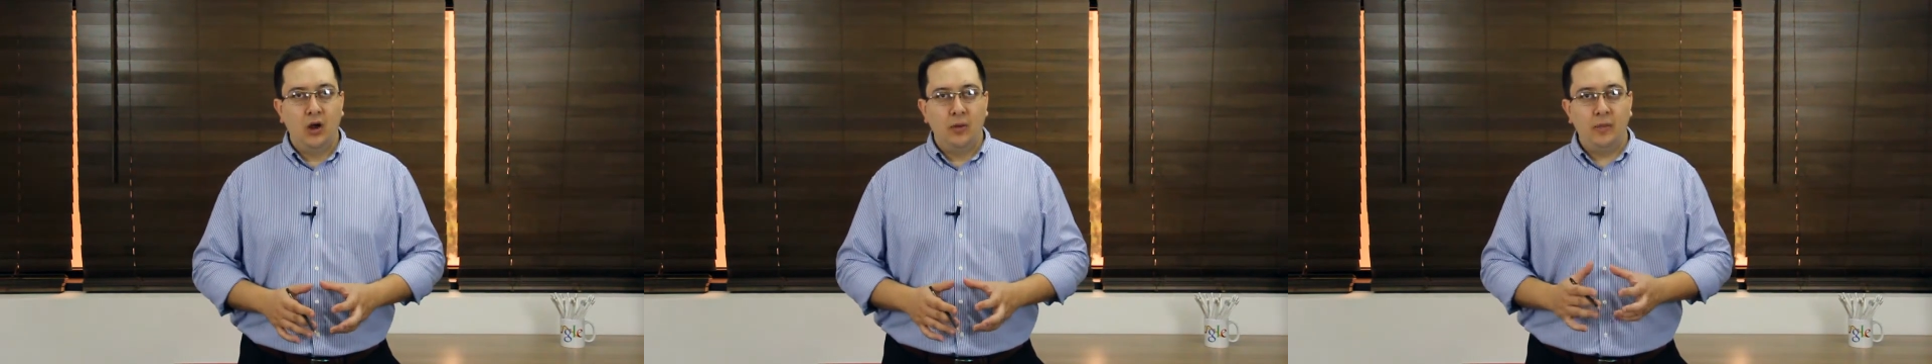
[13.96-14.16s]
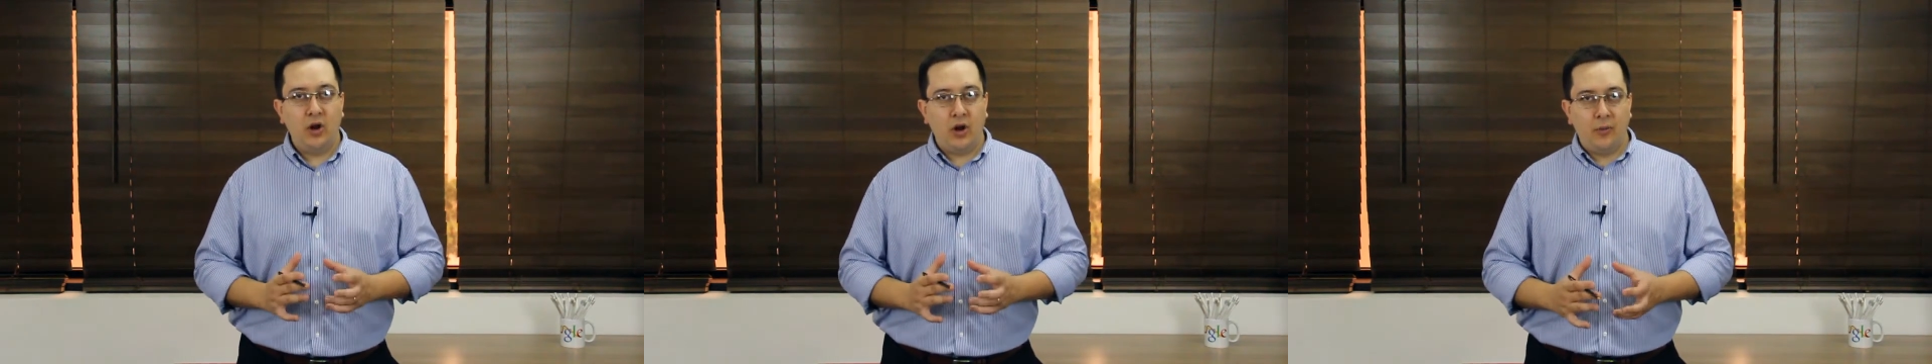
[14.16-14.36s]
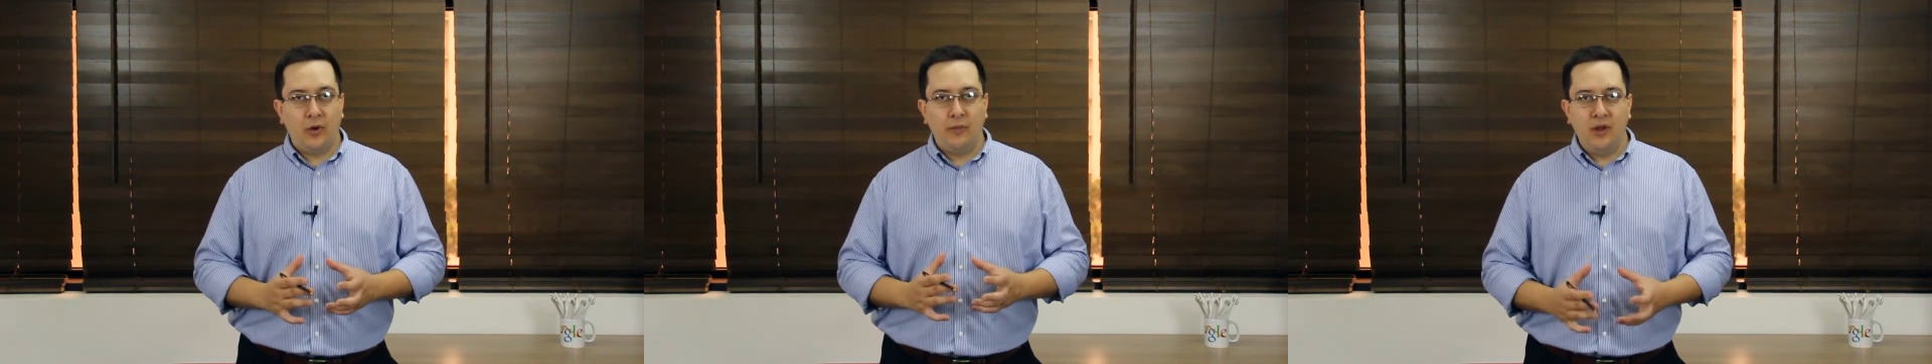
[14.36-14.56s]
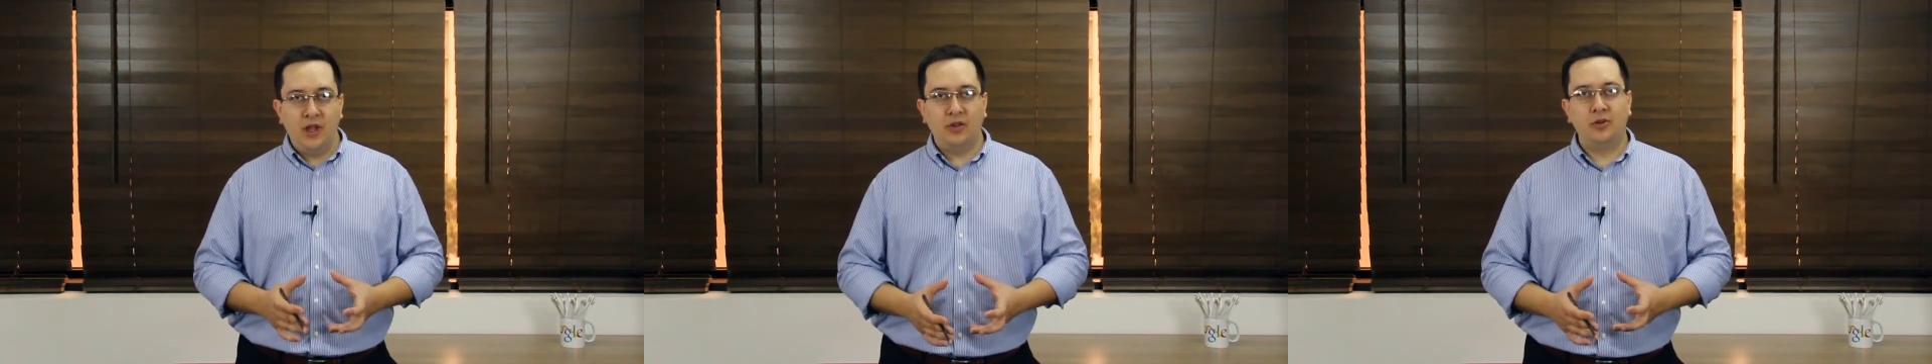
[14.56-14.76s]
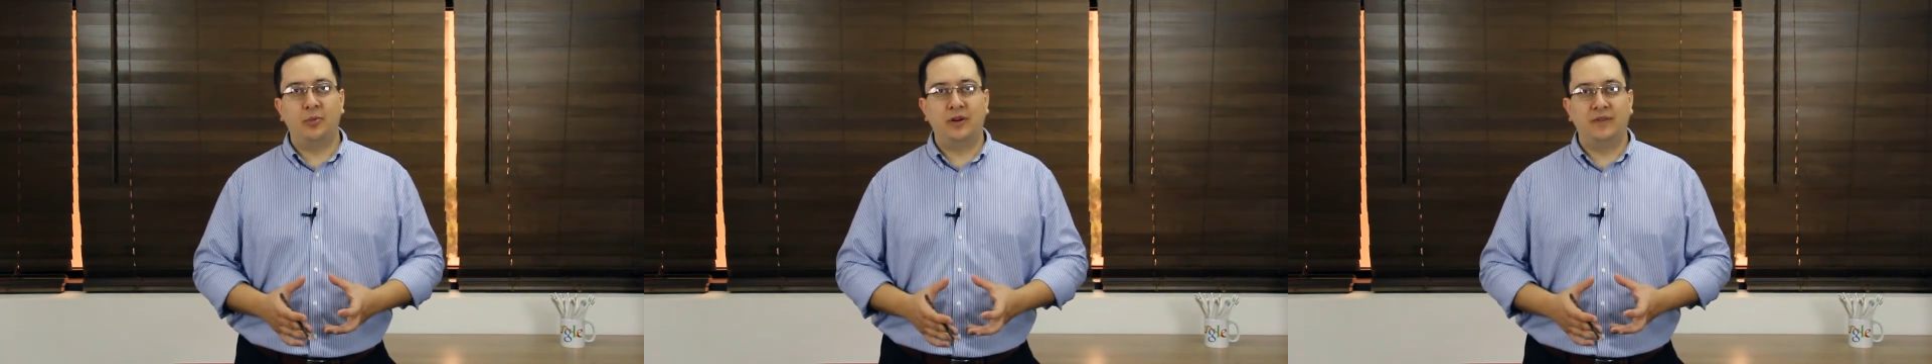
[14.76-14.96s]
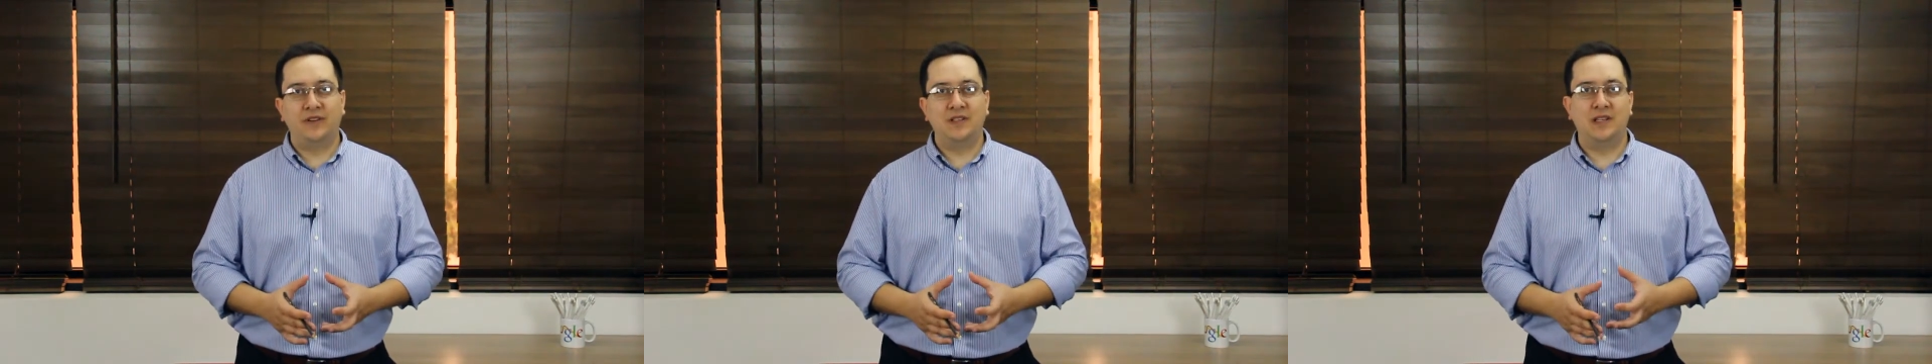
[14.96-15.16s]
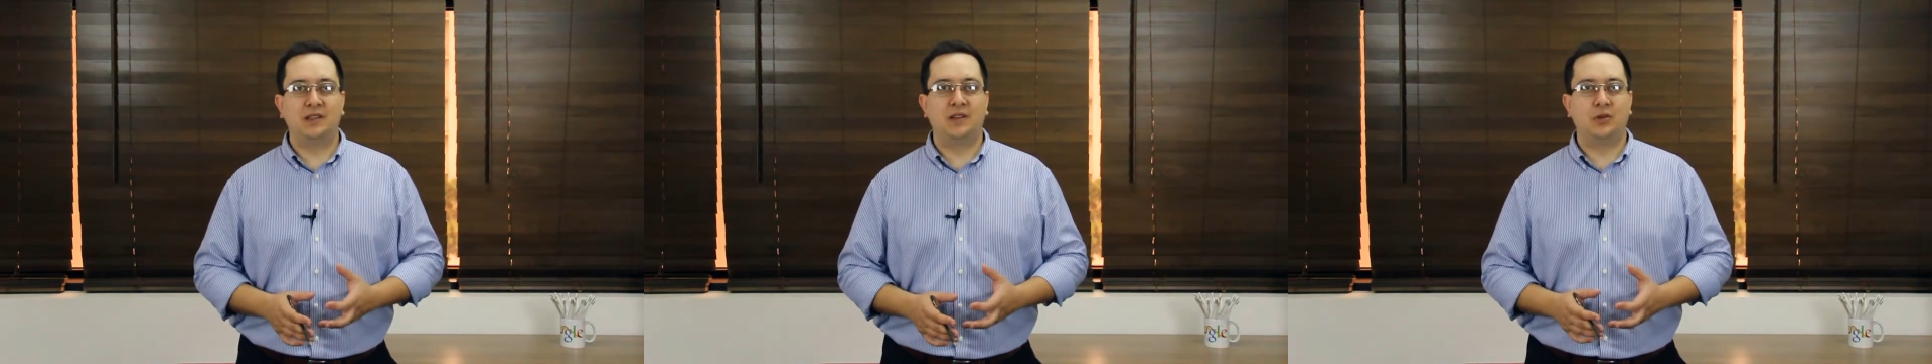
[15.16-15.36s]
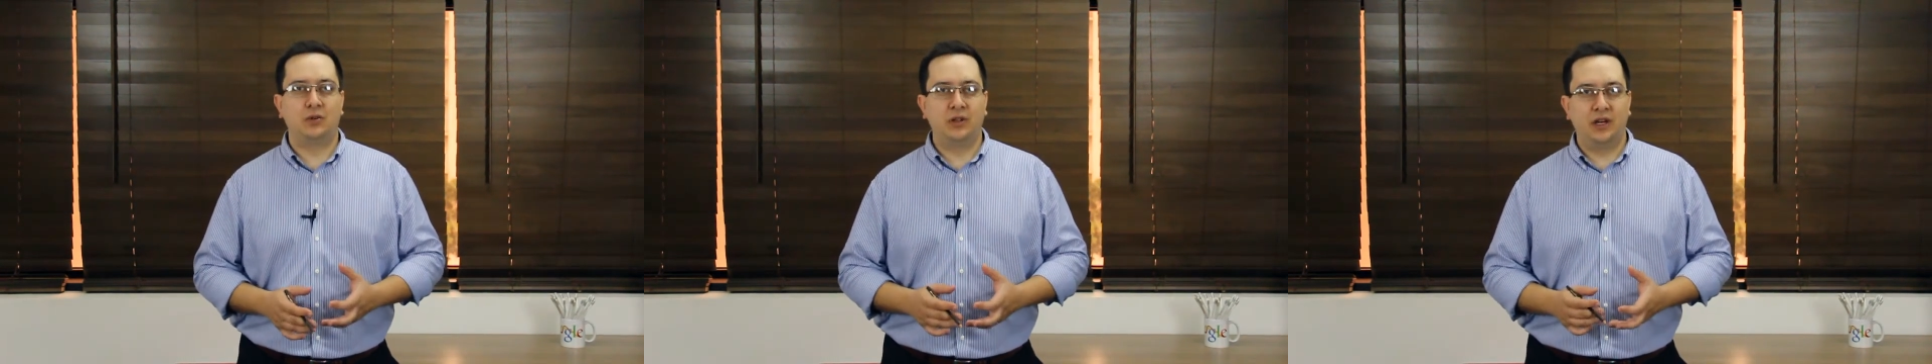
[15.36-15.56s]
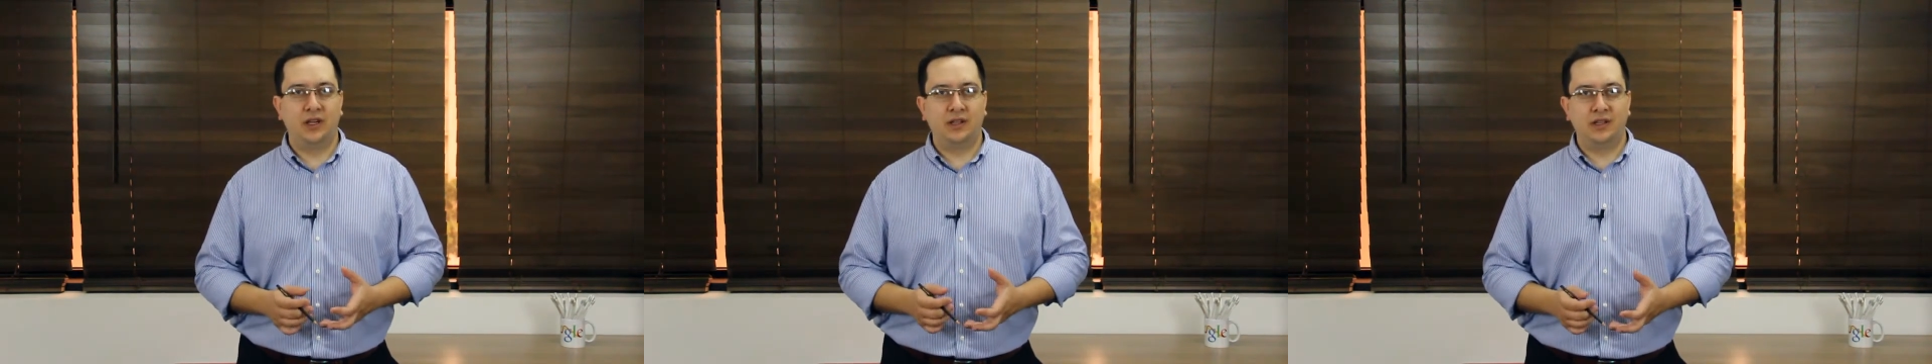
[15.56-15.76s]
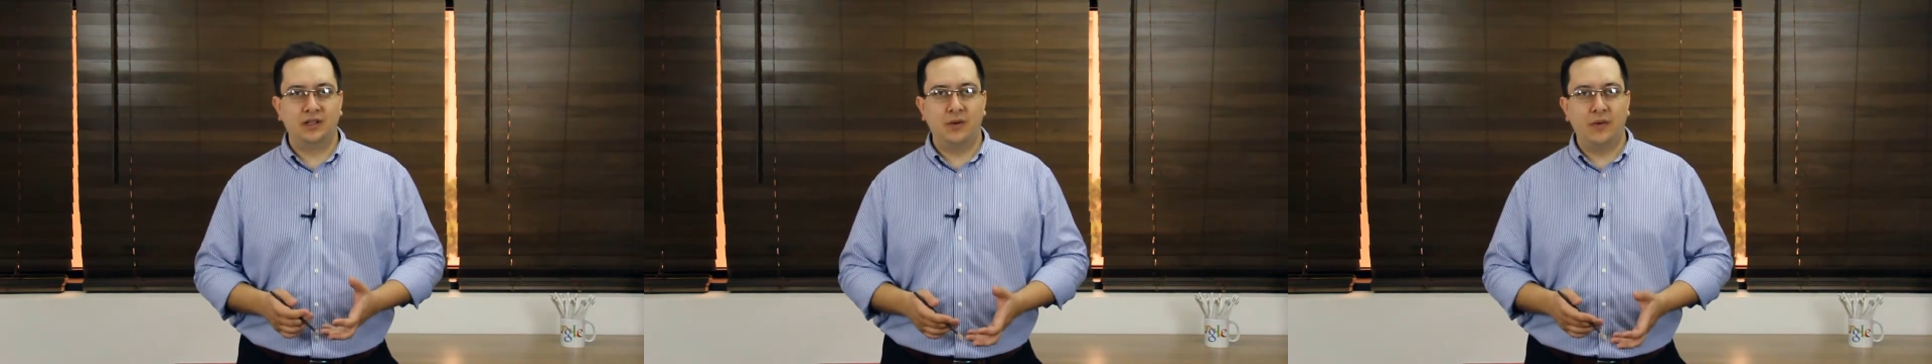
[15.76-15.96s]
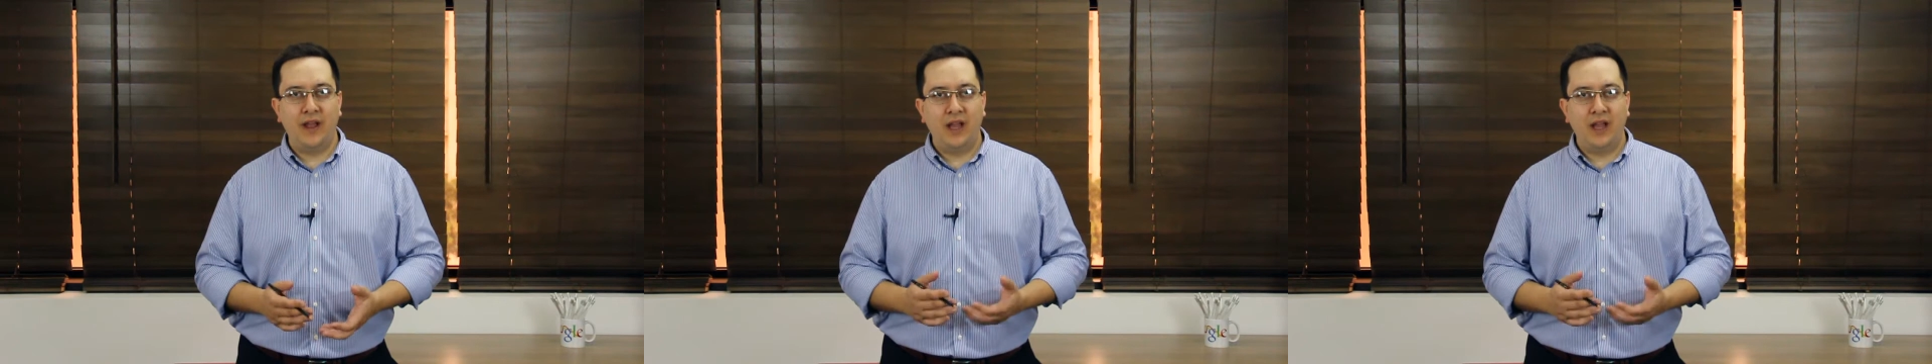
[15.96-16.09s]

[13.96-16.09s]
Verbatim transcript: O melhor momento para fazer essa contratação